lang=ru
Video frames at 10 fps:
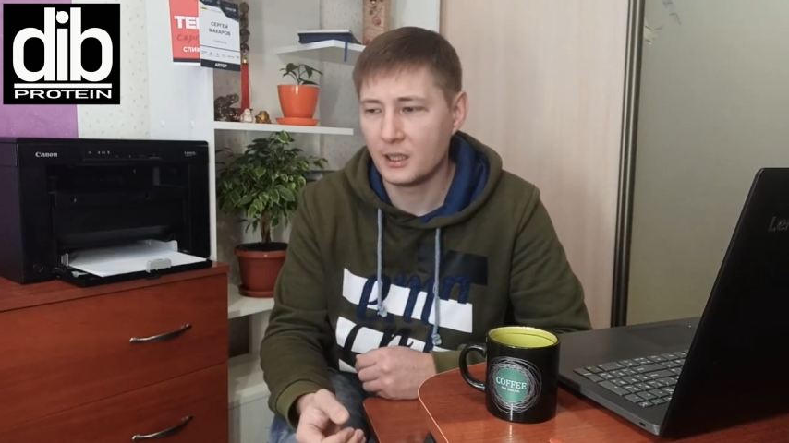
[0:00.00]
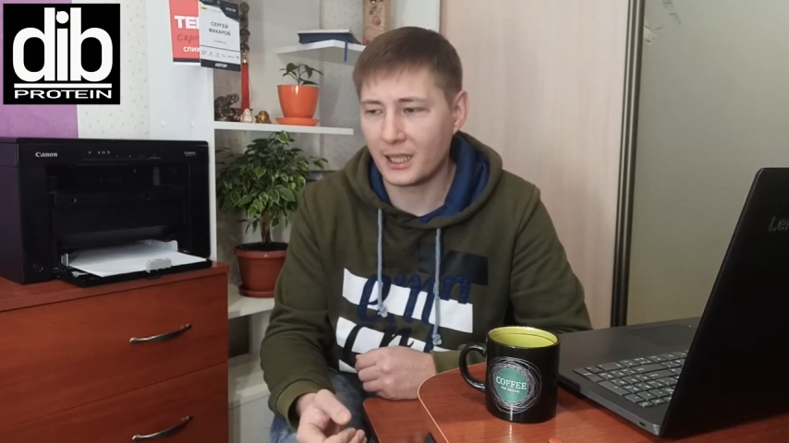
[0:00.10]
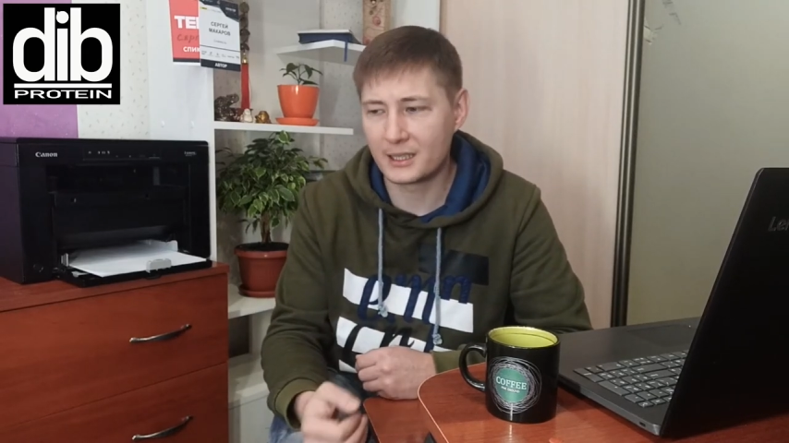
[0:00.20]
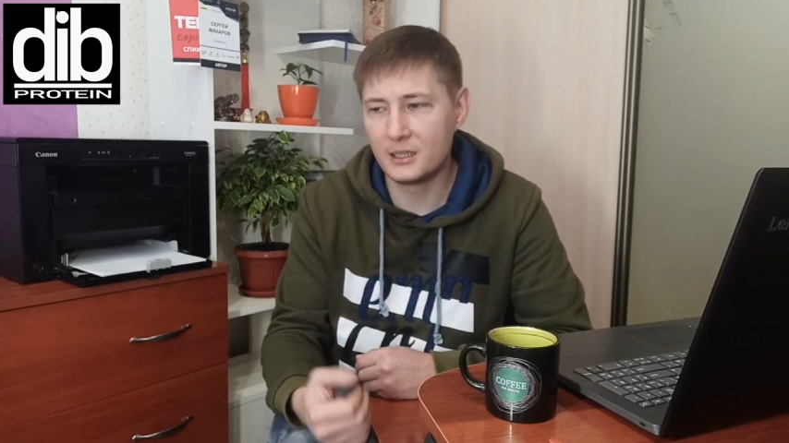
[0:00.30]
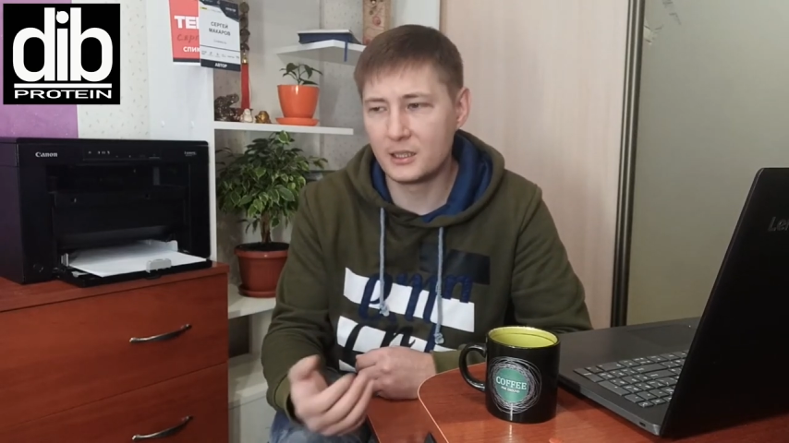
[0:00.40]

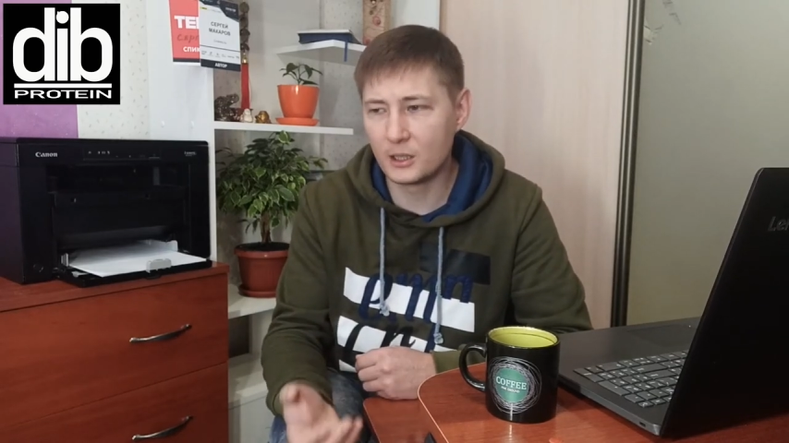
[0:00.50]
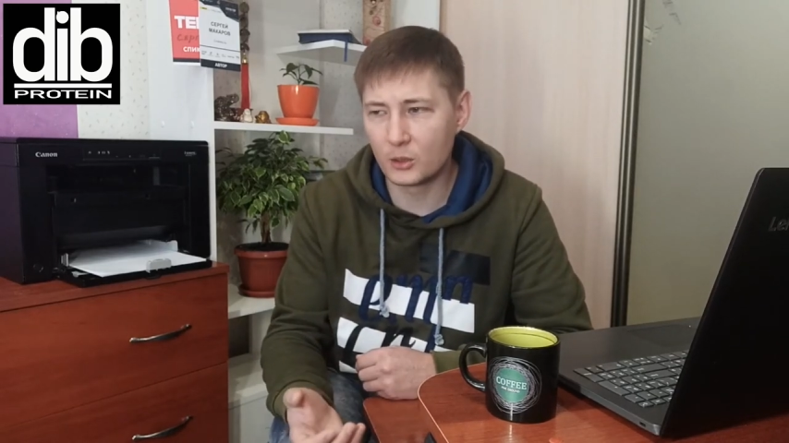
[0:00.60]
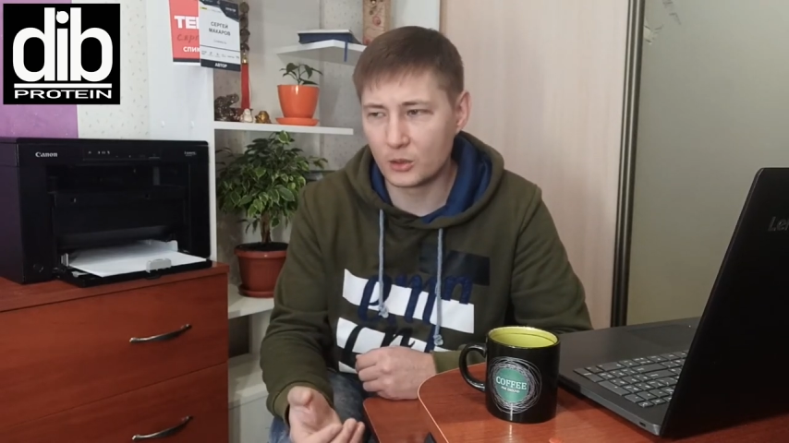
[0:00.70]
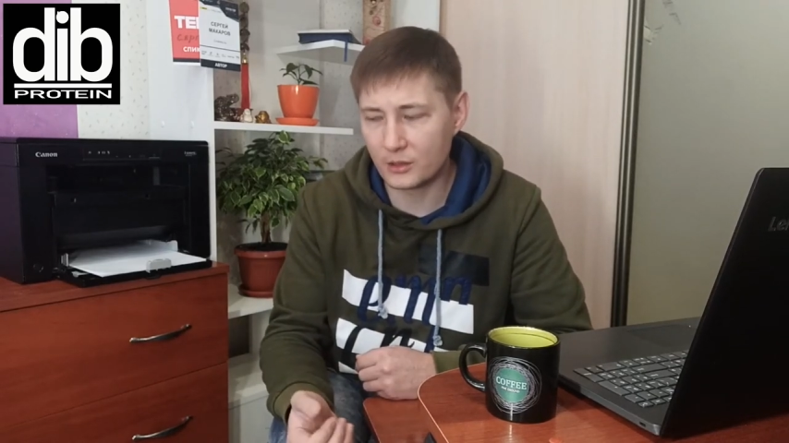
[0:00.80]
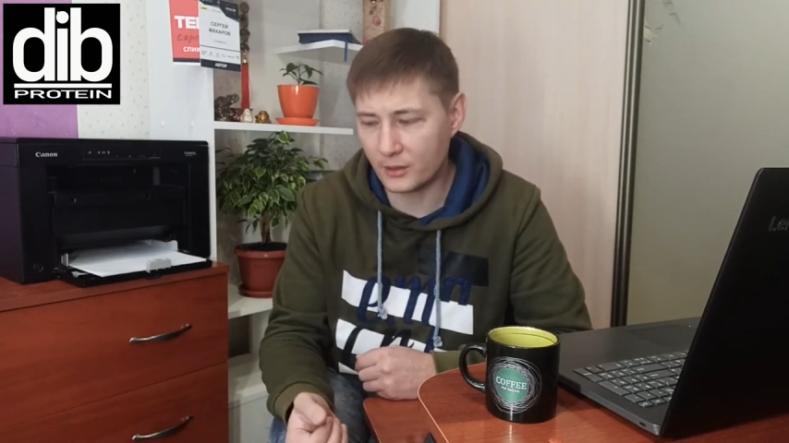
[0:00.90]

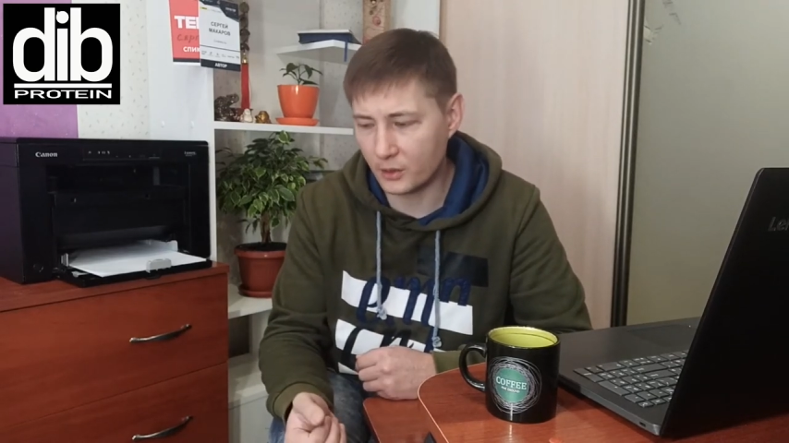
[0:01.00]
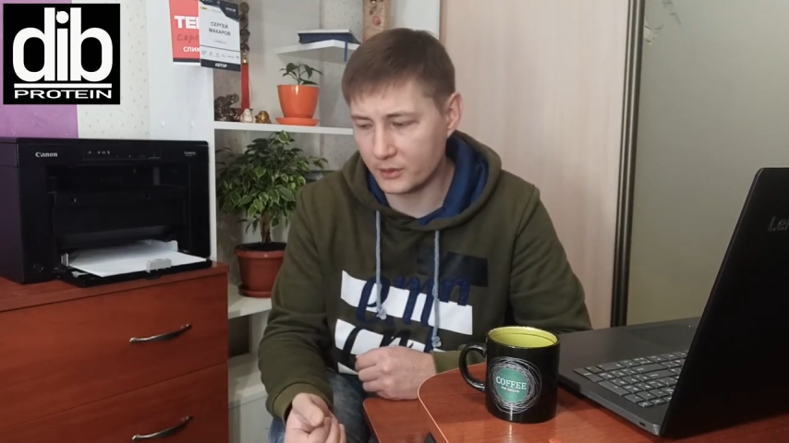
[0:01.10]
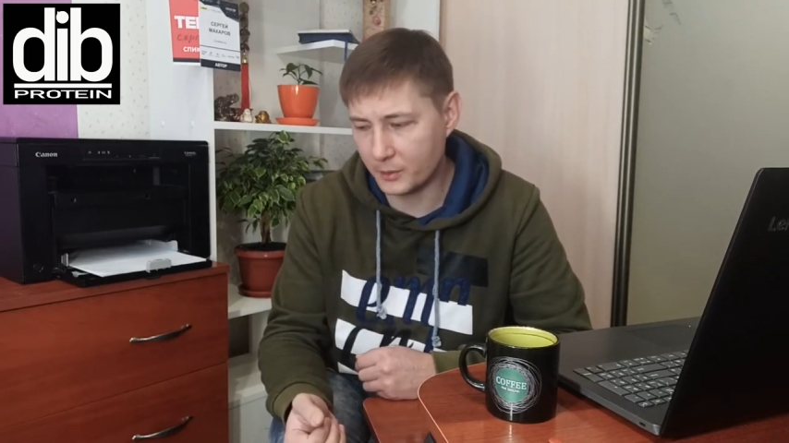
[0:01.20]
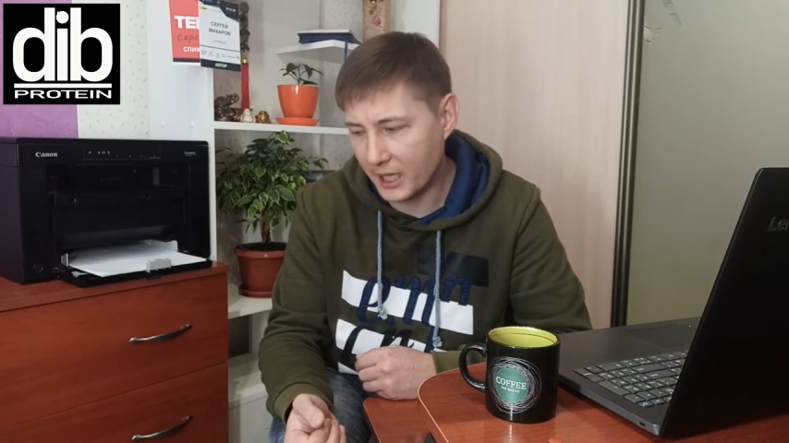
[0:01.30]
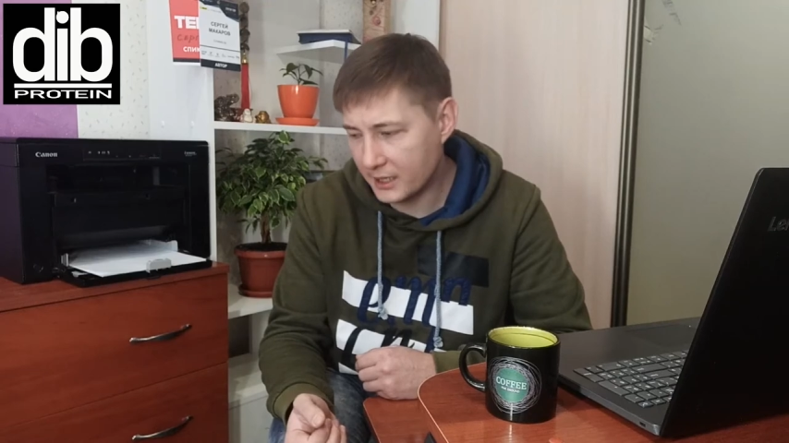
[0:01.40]
акцентирую свое
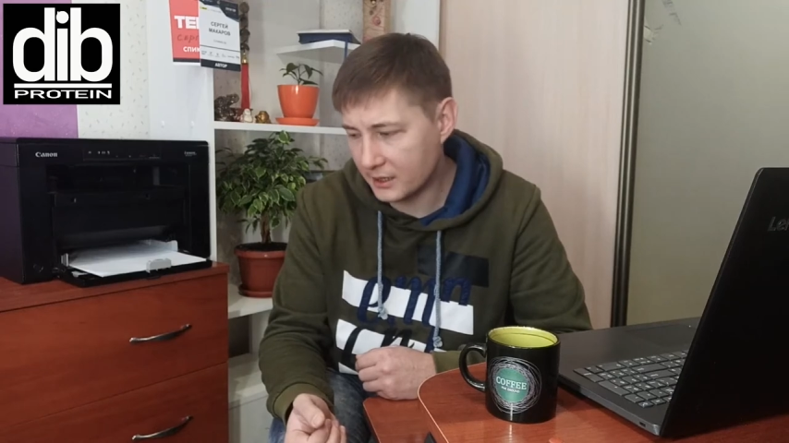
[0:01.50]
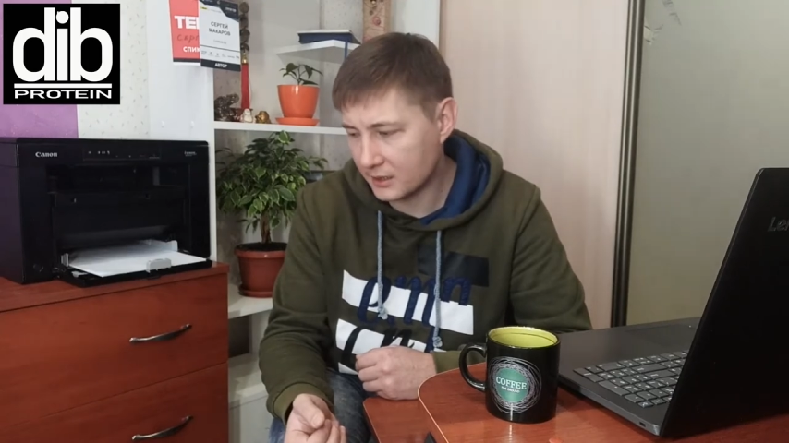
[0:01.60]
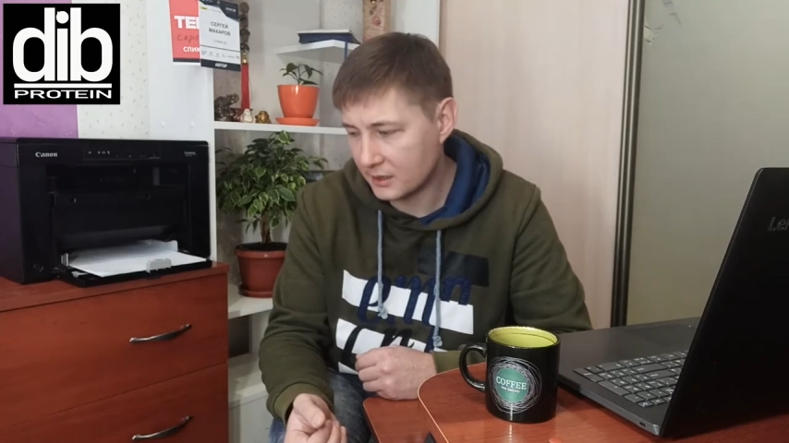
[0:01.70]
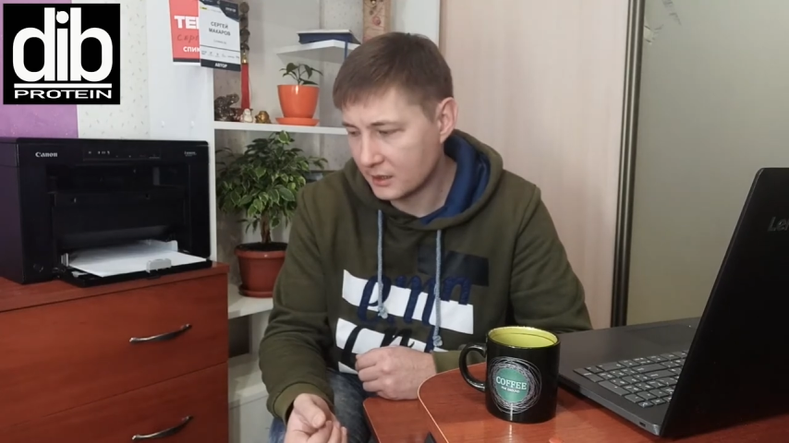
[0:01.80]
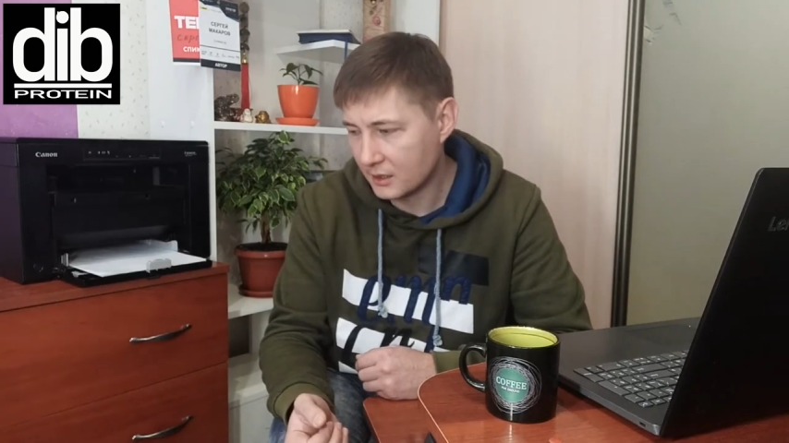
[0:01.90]

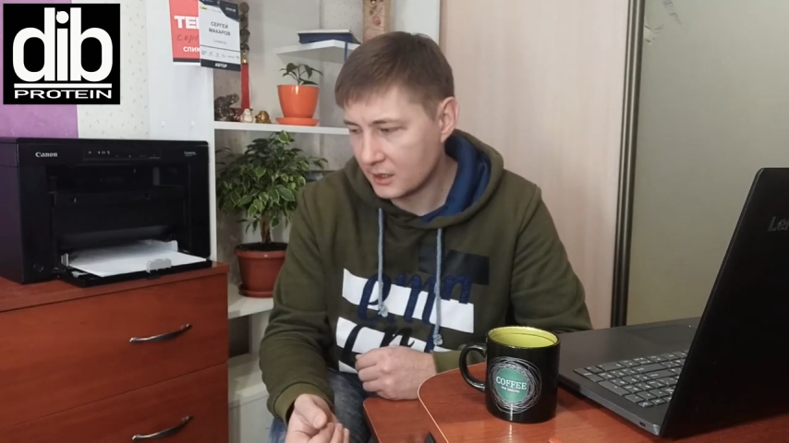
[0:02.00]
внимание